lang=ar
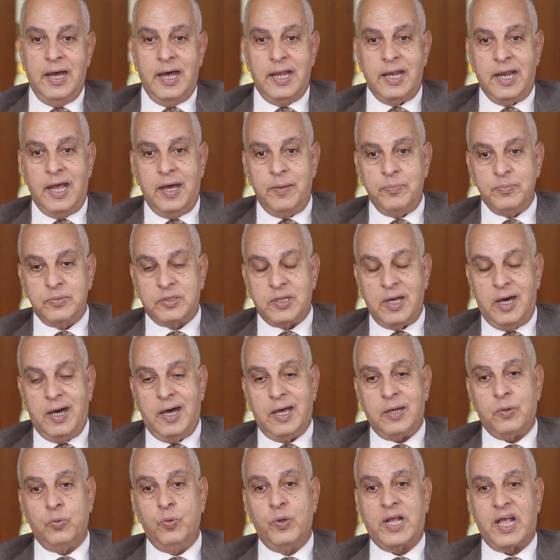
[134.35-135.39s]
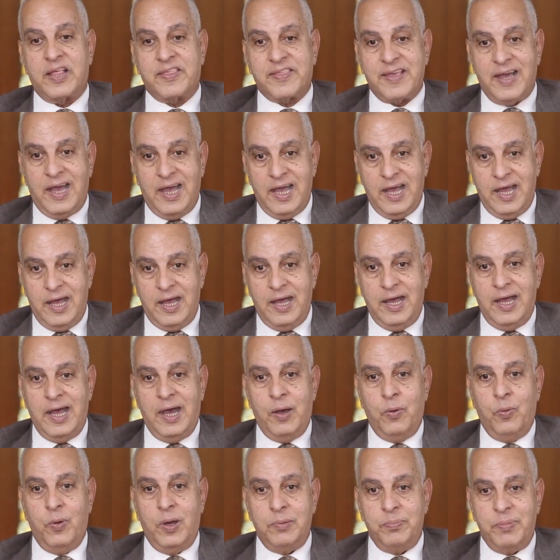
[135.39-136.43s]
الامطار وكسحها
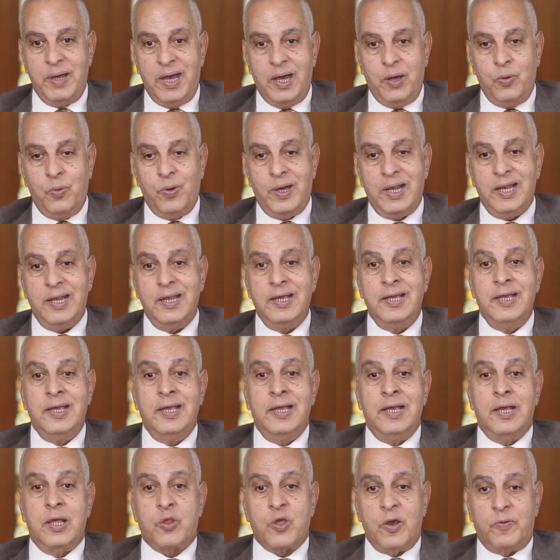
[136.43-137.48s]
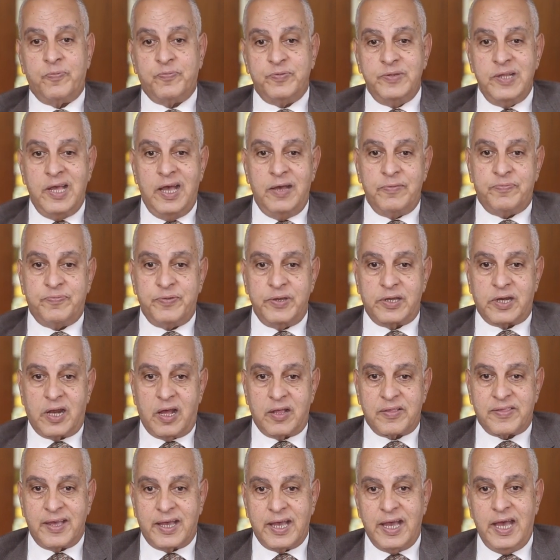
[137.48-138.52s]
اول باول شفنا في
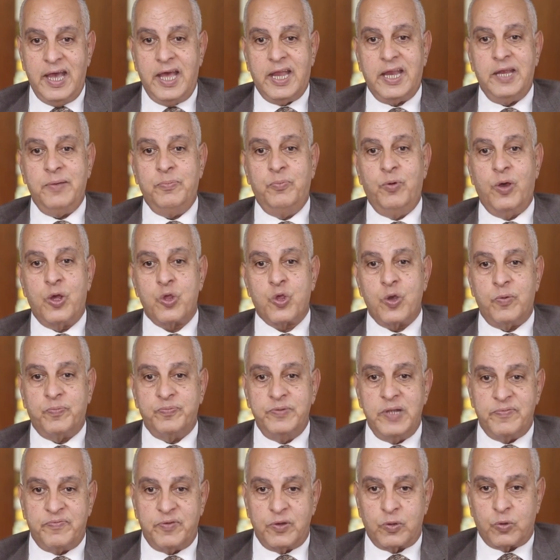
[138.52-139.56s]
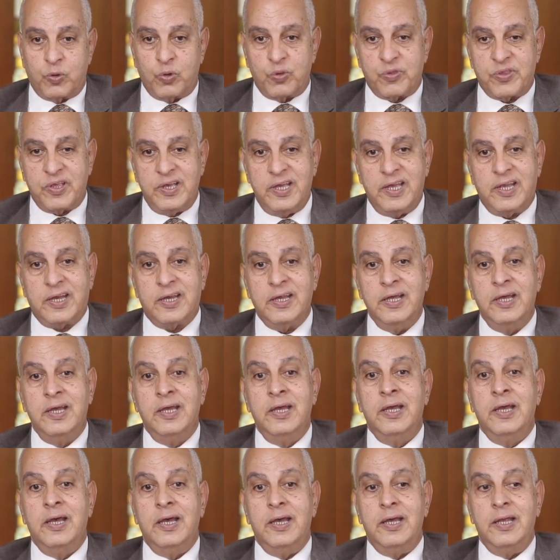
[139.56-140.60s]
راس غارب وشفنا في القصير
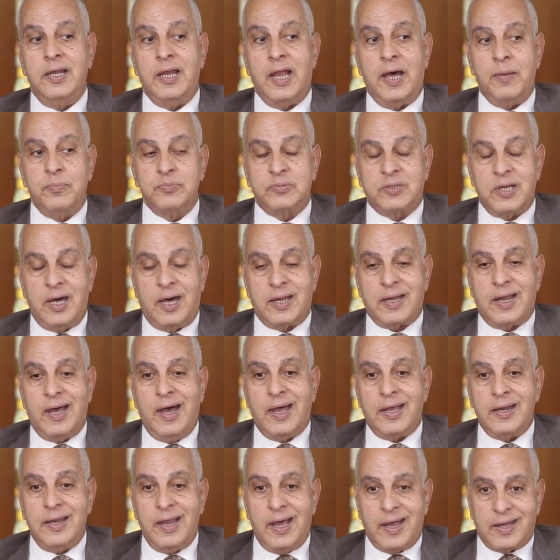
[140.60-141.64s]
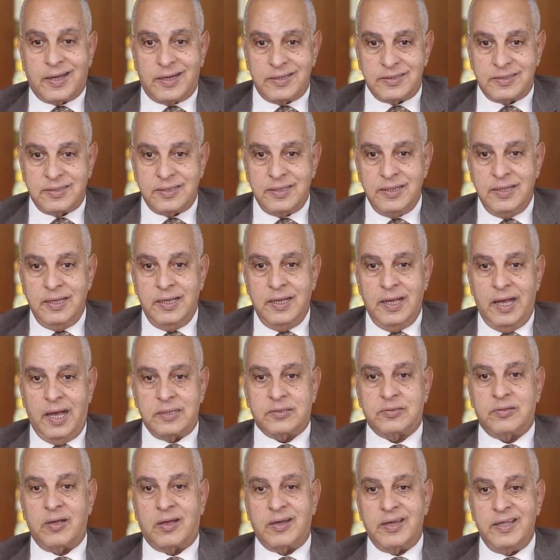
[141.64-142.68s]
الامطار اغلقت
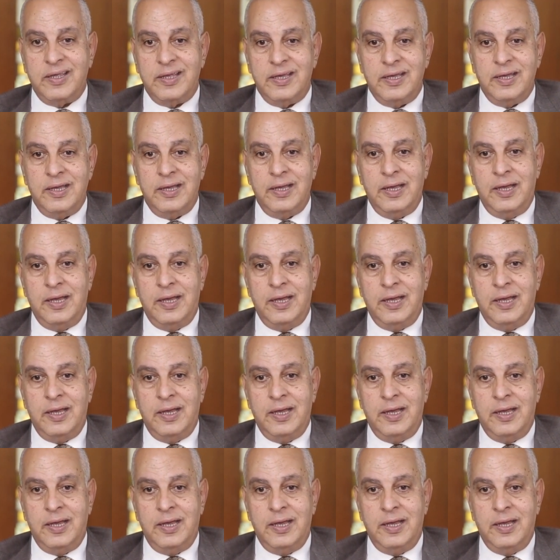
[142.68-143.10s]
الطريق